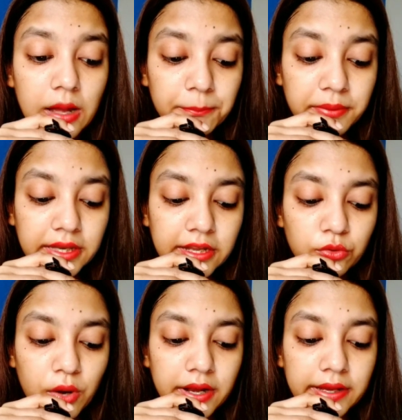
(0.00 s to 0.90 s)
company
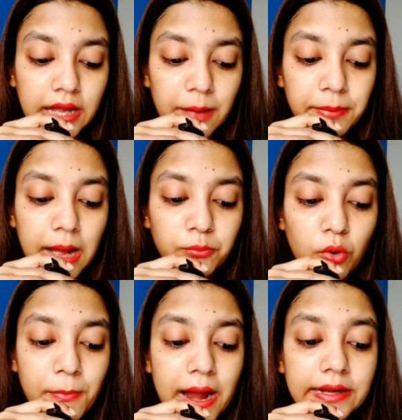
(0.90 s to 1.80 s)
के द्वारा यहाँ पे
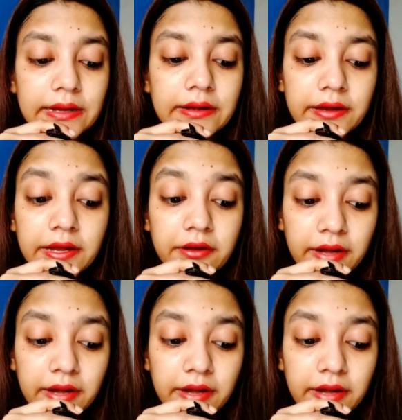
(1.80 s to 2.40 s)
आपको mandatory